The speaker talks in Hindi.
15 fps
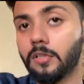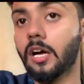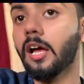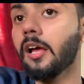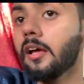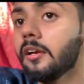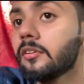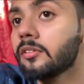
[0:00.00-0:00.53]

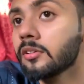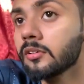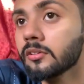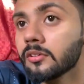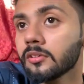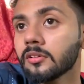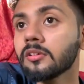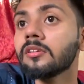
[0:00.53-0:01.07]
कहाँ है आरिश
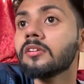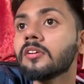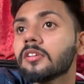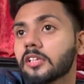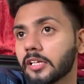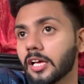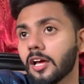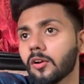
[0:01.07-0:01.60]

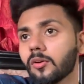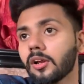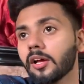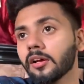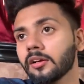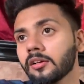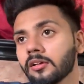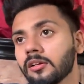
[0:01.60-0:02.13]
तैयार हो रहा
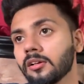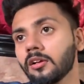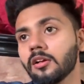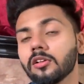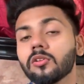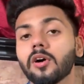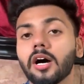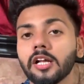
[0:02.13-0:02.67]
है
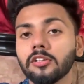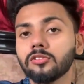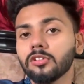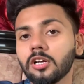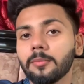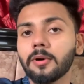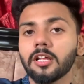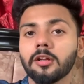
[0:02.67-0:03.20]
तो आरिश जो
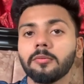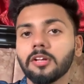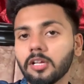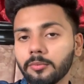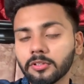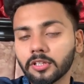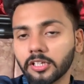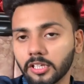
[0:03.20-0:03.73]
है हमारे भाई
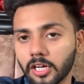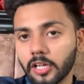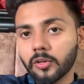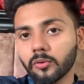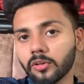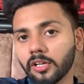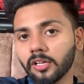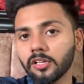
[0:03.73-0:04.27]
अभी तैयार
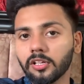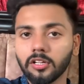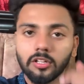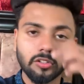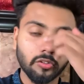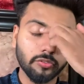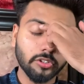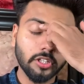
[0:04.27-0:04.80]
हो रहे हैं
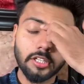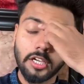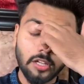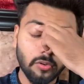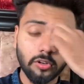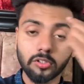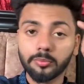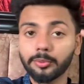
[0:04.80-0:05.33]
अभी
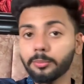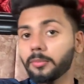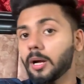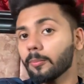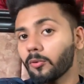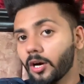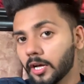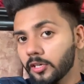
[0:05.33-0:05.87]
तैयार होंगे तो फिर मैं
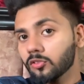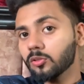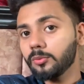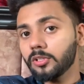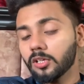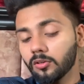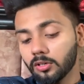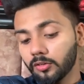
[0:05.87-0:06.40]
आपको आरिश को
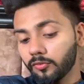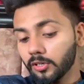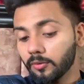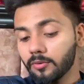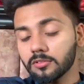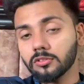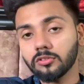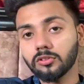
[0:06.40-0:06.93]
भी दिखाऊंगा
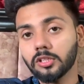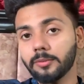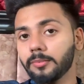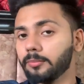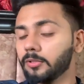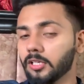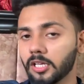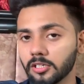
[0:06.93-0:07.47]
फटाफट से जो है
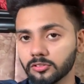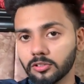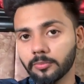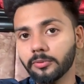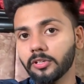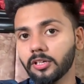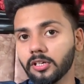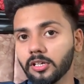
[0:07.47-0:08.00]
मैं अपना नाश्ता
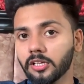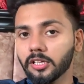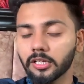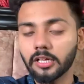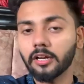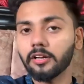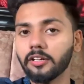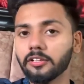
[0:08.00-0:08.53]
फिर कर